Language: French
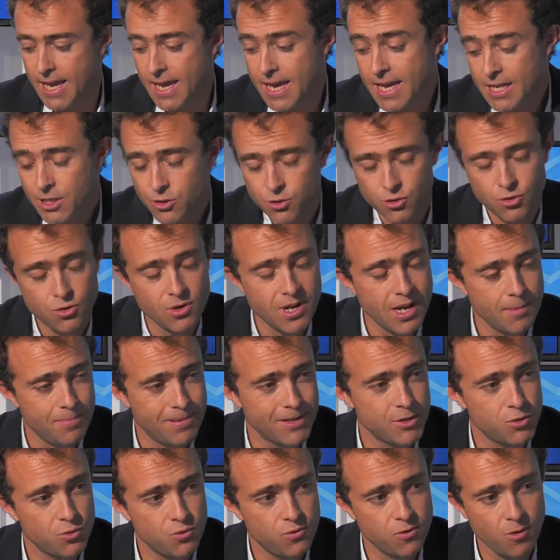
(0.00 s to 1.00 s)
Et cela
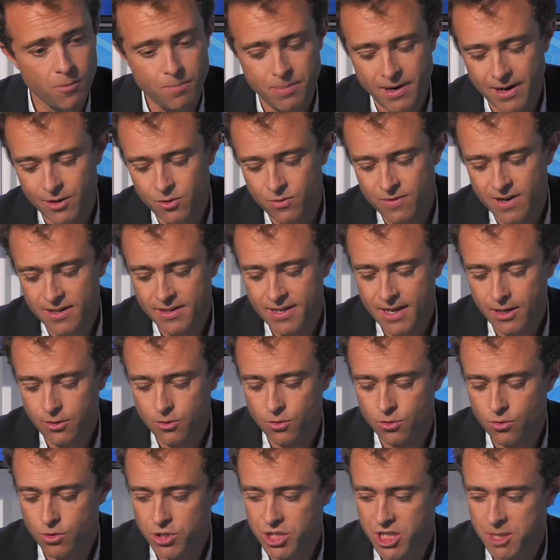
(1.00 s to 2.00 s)
passe souvent par les nouvelles
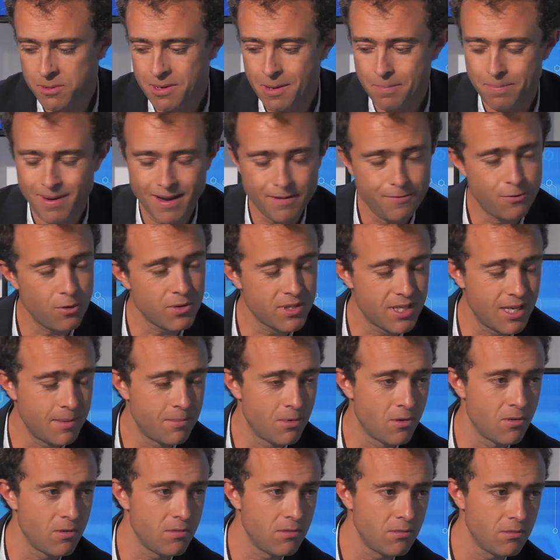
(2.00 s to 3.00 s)
technologies, mais pas
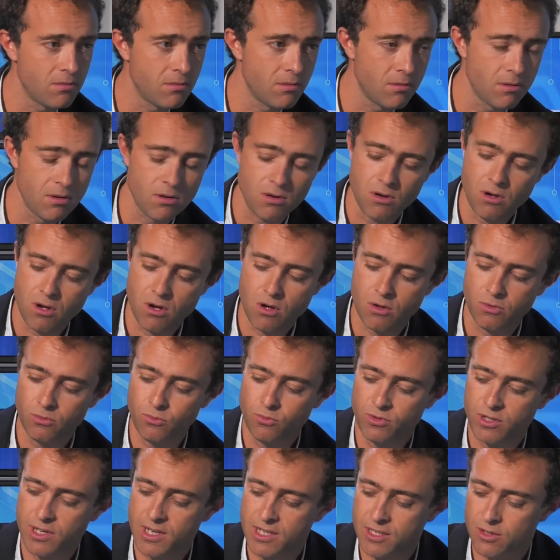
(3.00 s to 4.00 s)
forcément en
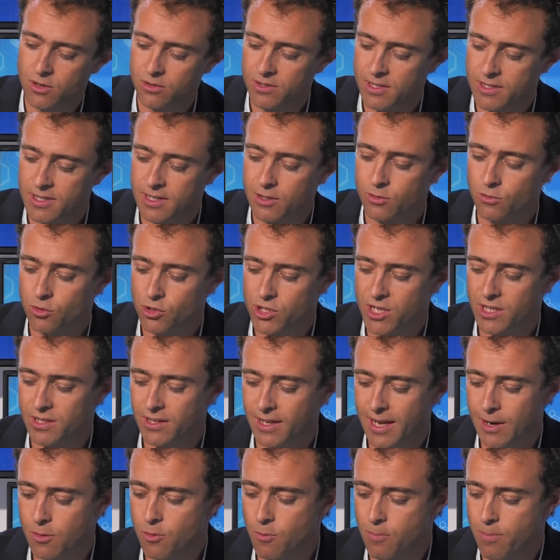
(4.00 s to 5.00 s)
utilisant des technologies
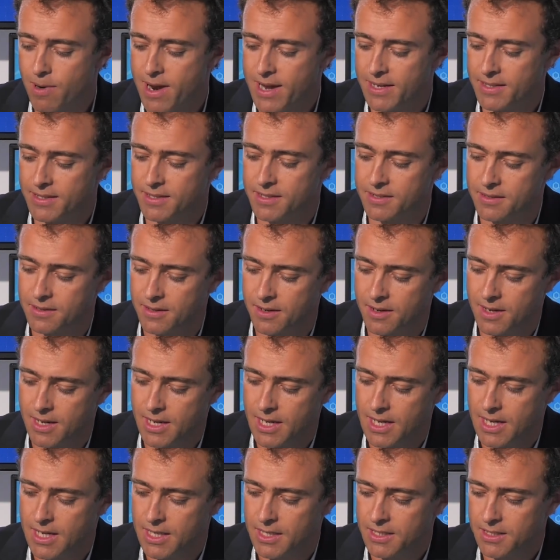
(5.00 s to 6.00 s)
très complexes,
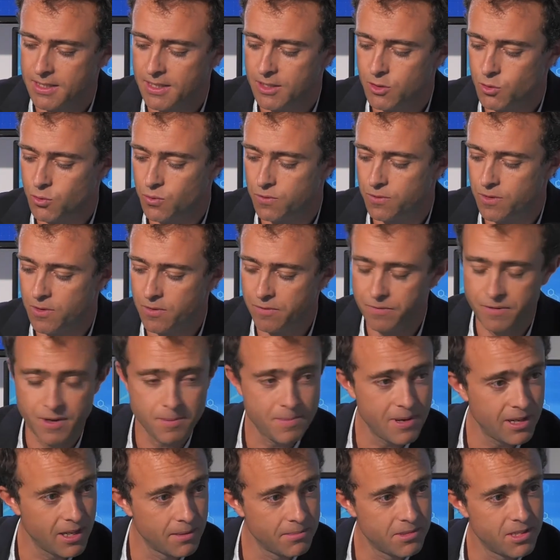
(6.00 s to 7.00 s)
ce qui souvent
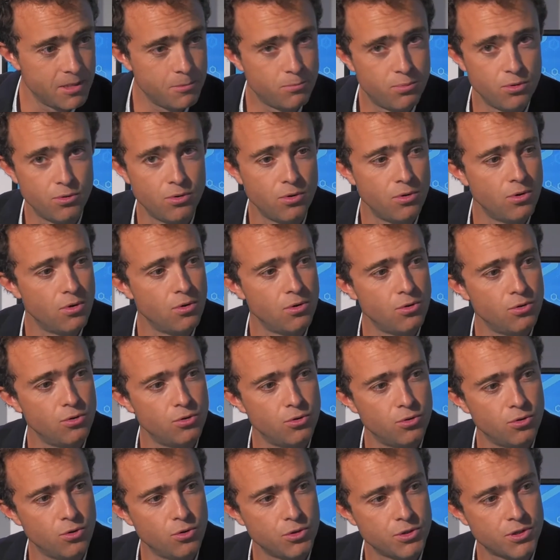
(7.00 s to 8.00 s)
fait perdre un petit peu
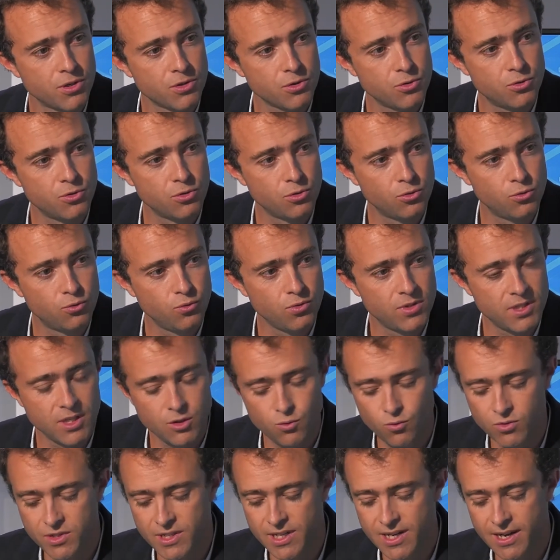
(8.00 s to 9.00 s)
le sens de tous
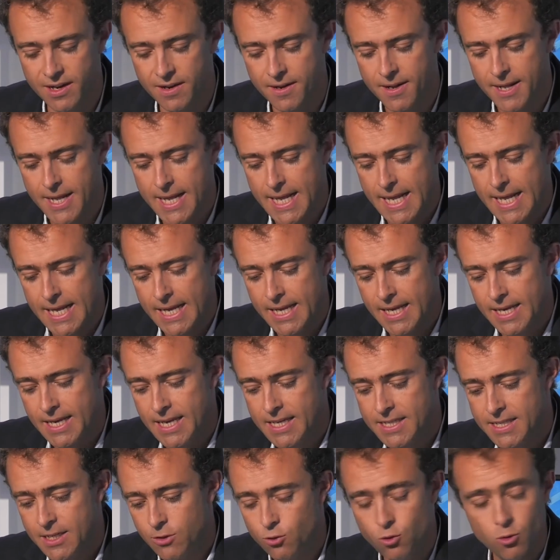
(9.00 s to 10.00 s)
ces outils-là.
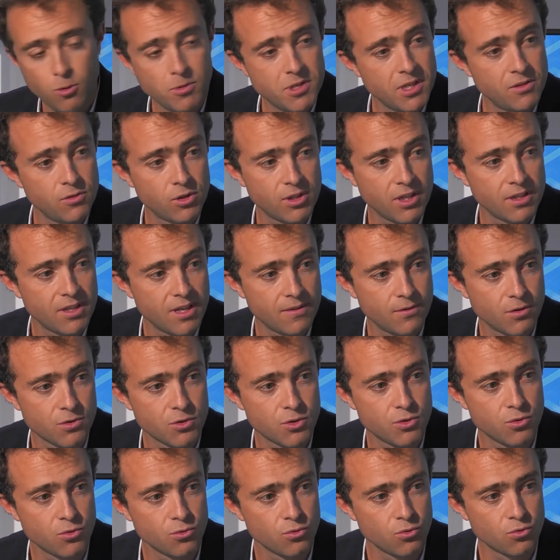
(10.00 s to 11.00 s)
Et c'est tout l'objet de votre
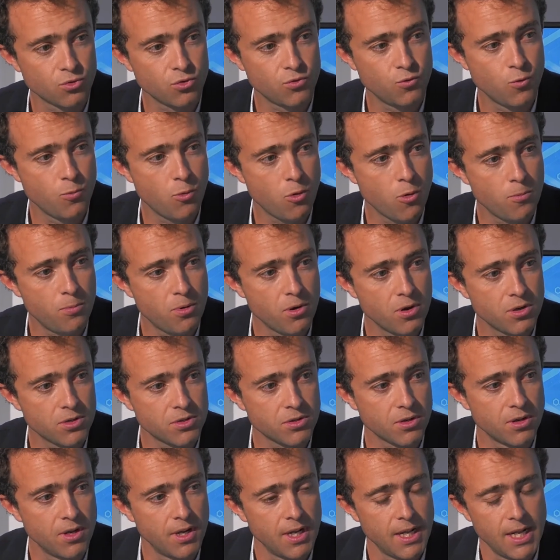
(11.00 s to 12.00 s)
intervention. Donc je vous
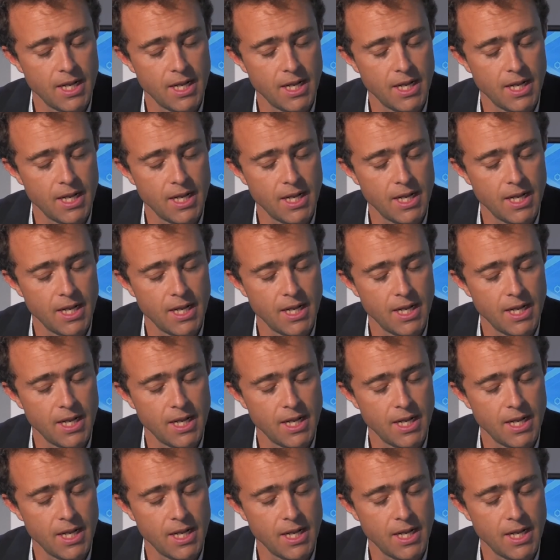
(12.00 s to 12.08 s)
propose